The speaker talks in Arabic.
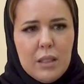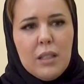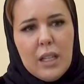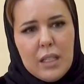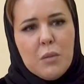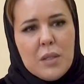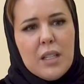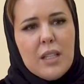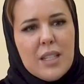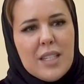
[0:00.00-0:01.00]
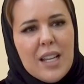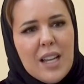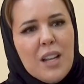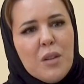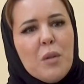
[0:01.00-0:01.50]
يعني وصلني
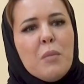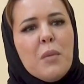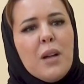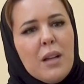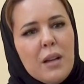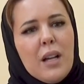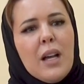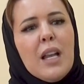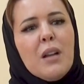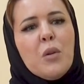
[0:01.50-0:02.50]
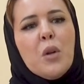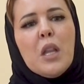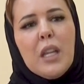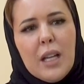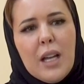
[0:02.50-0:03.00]
رسالة أنهم على كل
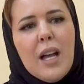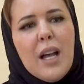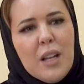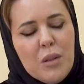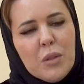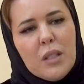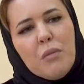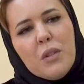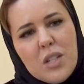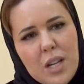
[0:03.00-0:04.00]
ثقة أنه طفل